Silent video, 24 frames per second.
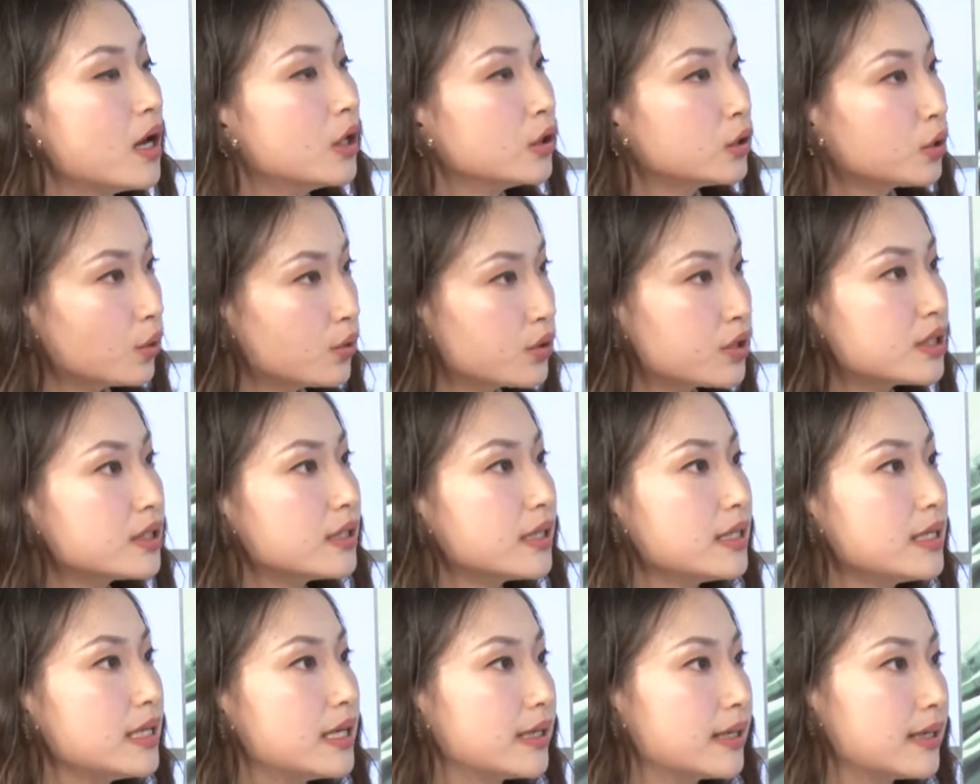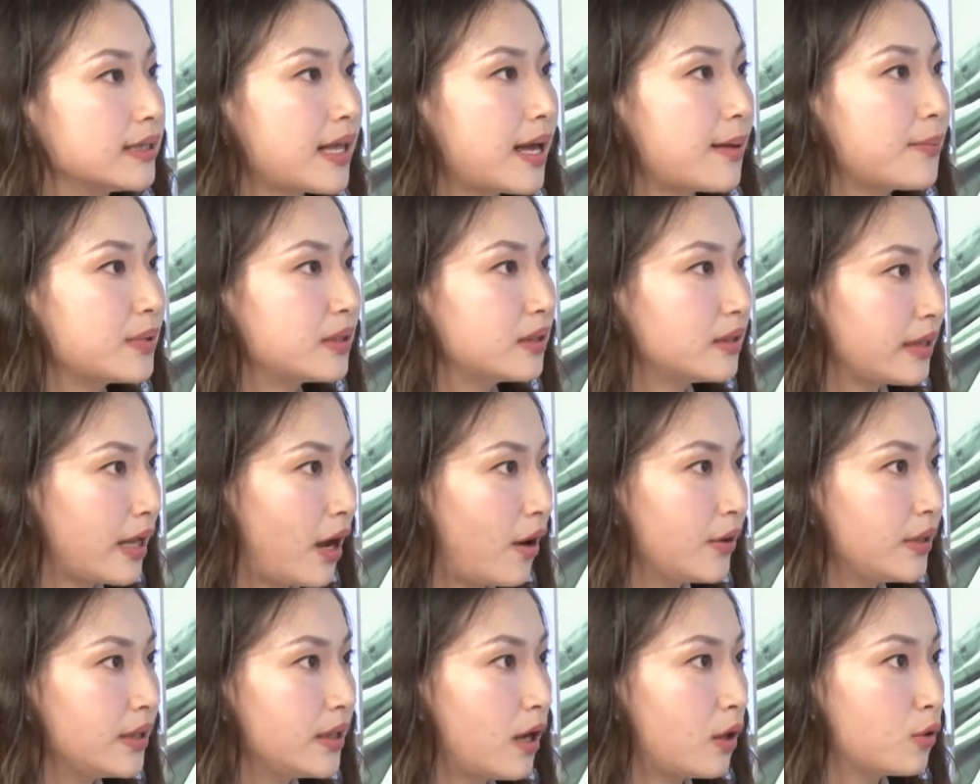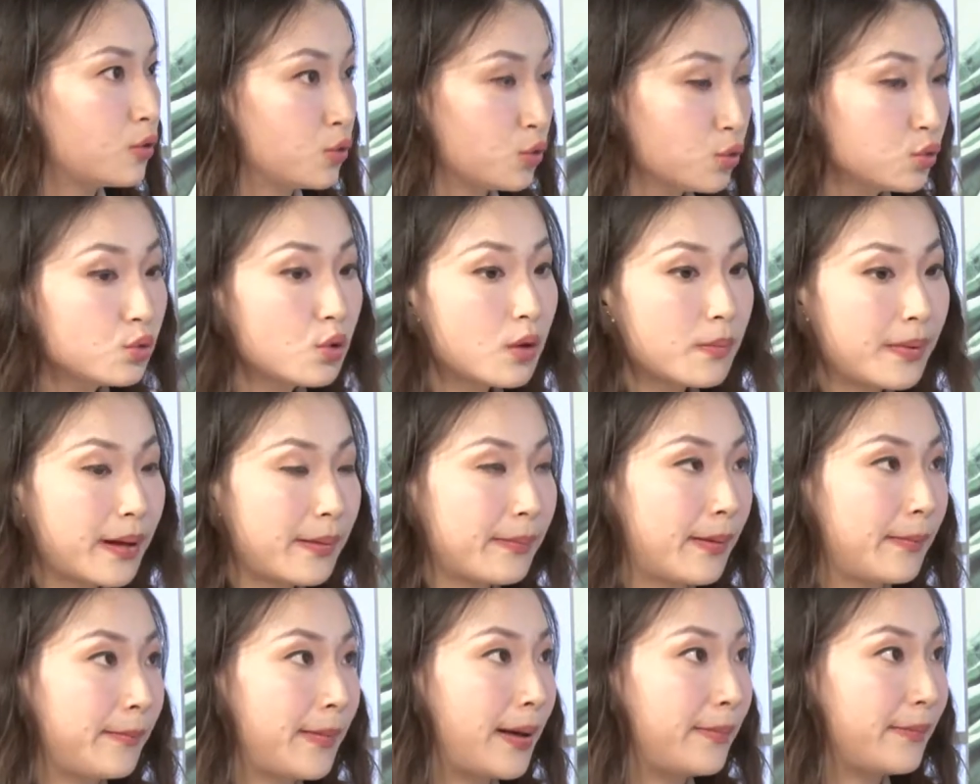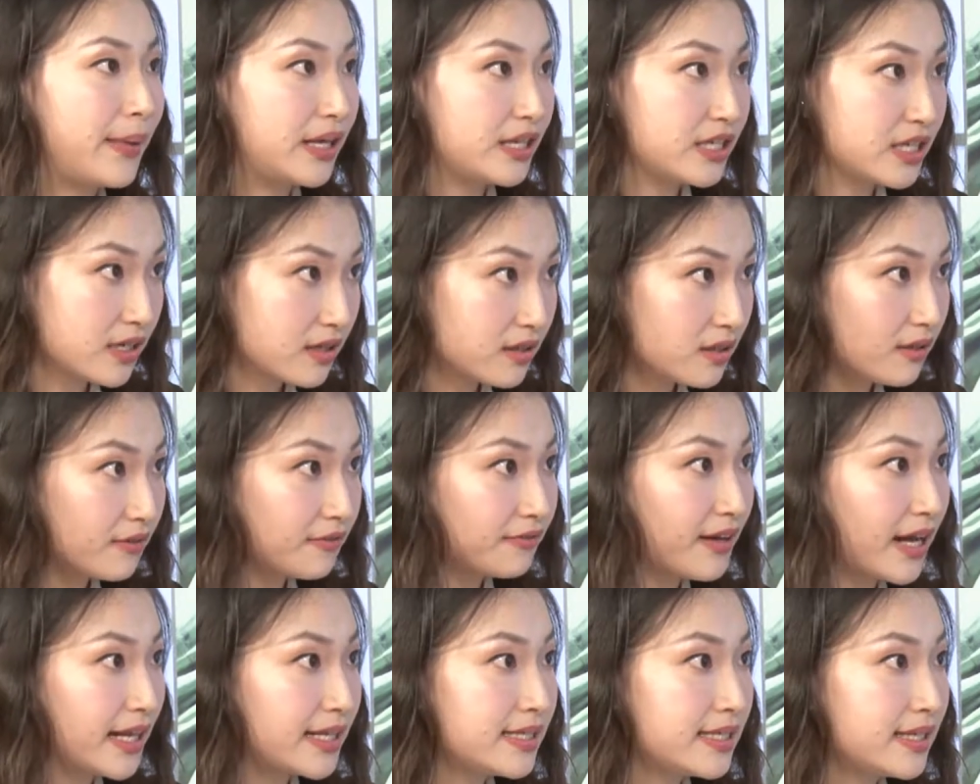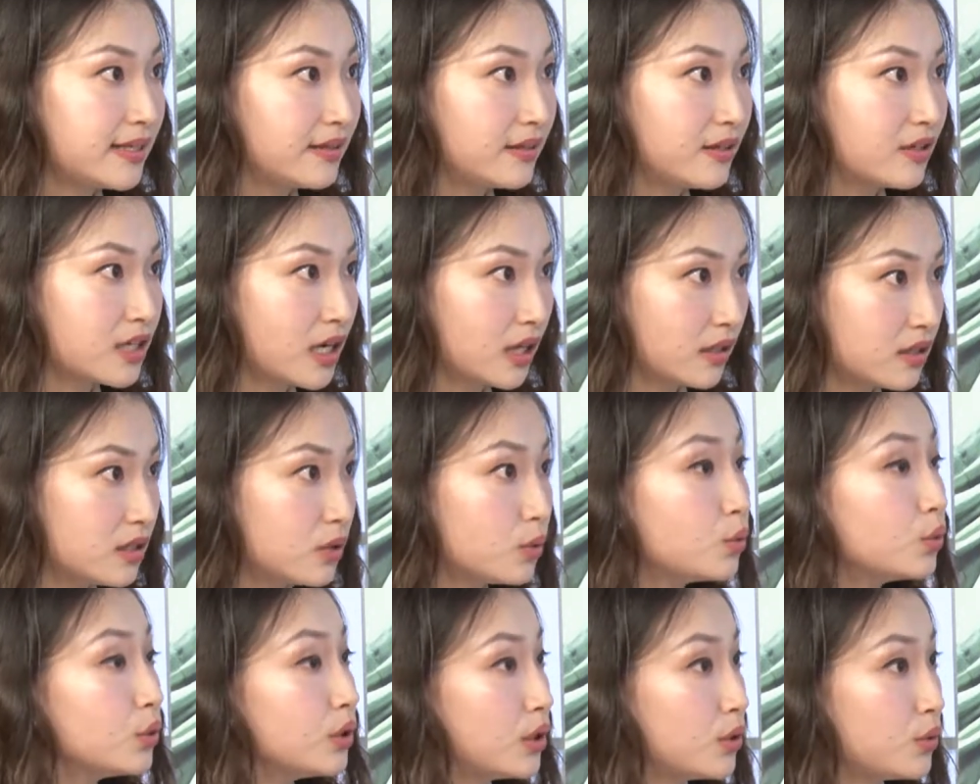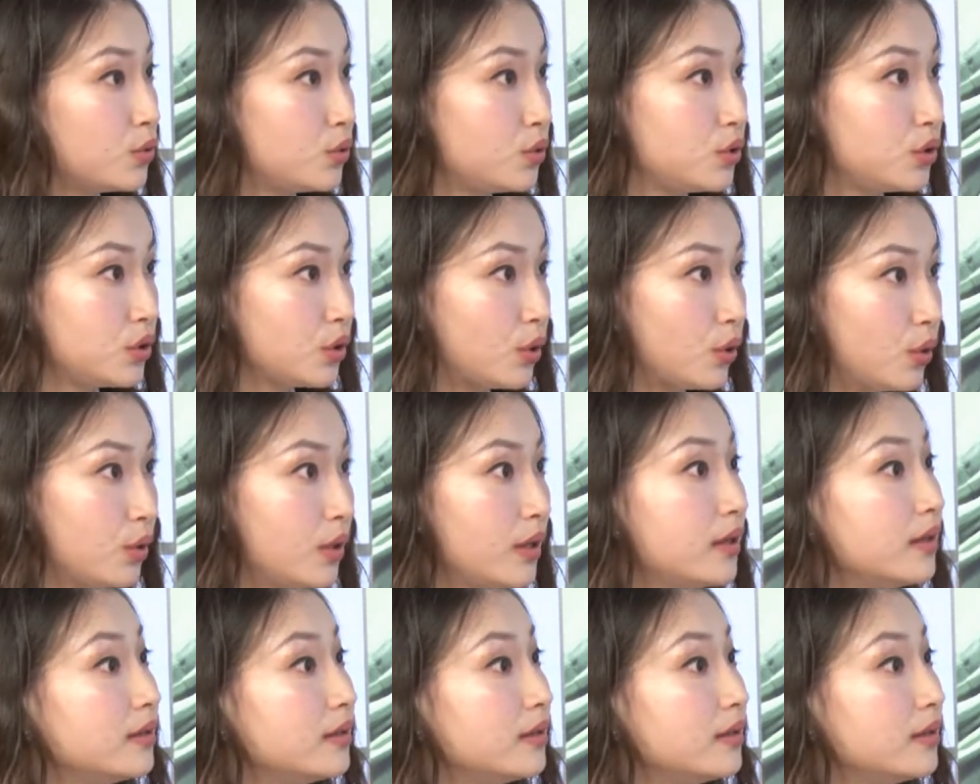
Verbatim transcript: 同时呢，也跟他们聊一聊，如果爸爸妈妈真的发现了长期护理的需求，